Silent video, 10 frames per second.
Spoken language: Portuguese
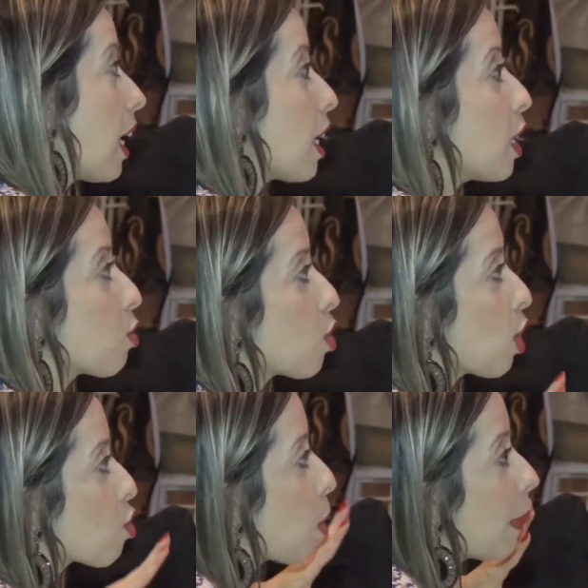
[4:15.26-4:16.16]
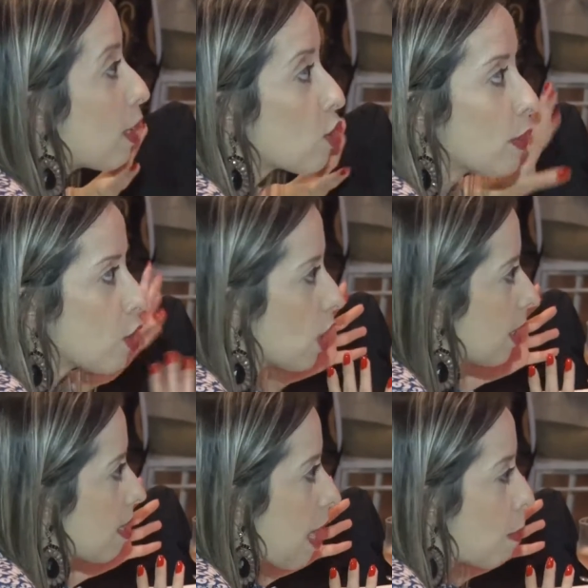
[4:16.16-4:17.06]
também está por
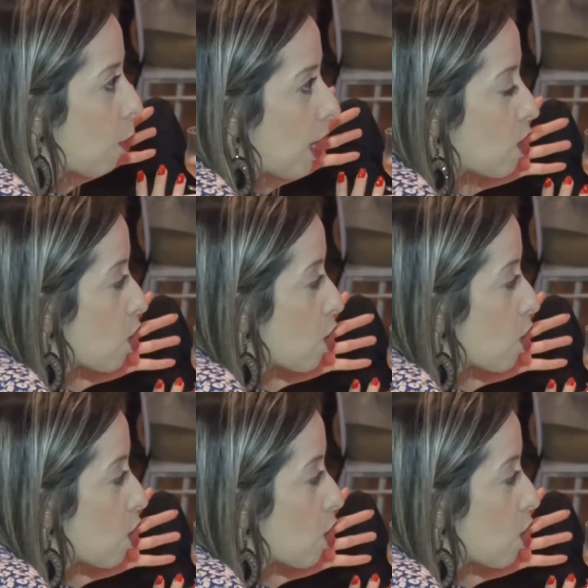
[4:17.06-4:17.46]
dentro de todos